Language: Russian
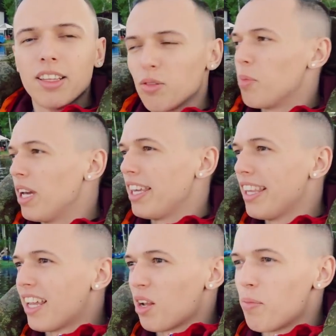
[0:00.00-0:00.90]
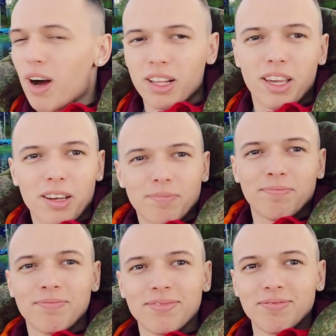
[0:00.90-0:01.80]
Нет, мы не на рыбалке.
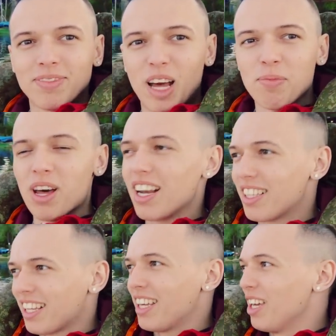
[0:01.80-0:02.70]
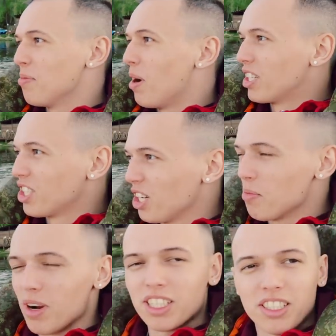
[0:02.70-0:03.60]
Там дали такие
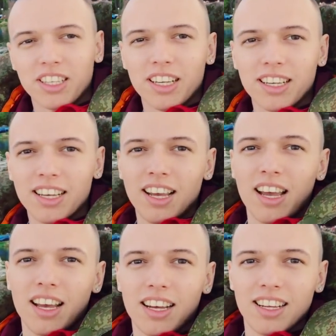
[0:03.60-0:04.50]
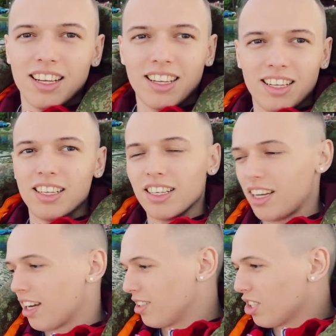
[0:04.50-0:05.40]
большие-большие, э,
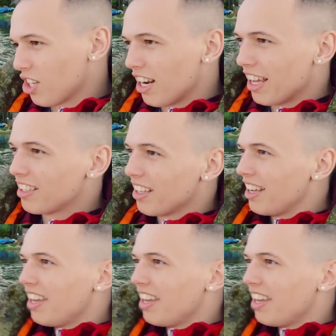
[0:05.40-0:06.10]
как это, жилеты.